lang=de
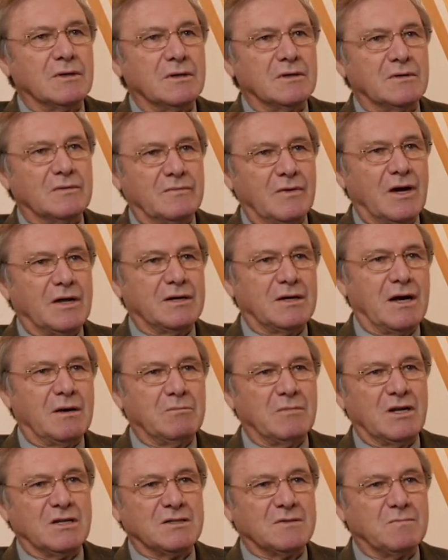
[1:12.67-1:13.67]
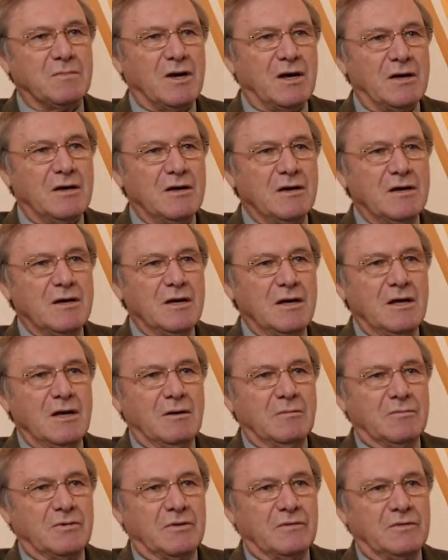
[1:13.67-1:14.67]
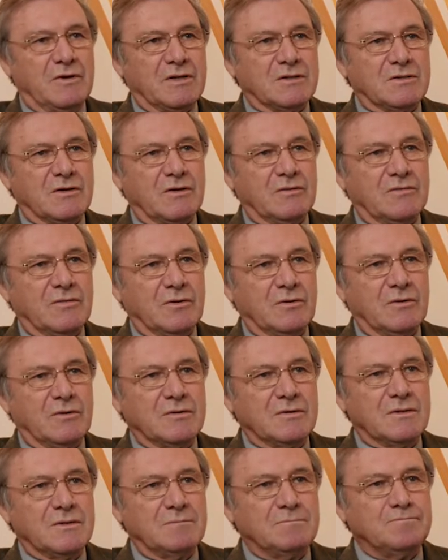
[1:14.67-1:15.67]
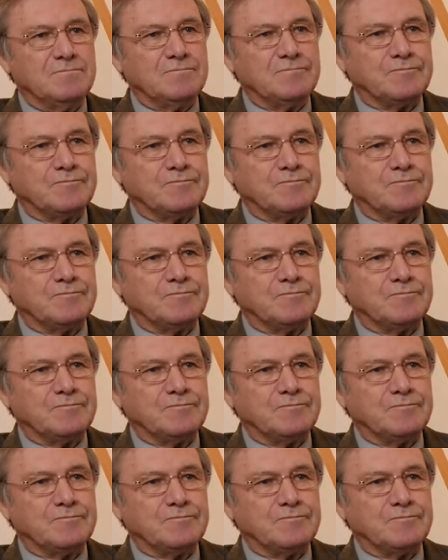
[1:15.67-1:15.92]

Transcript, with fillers: Ich war damals bei Professor Fröse,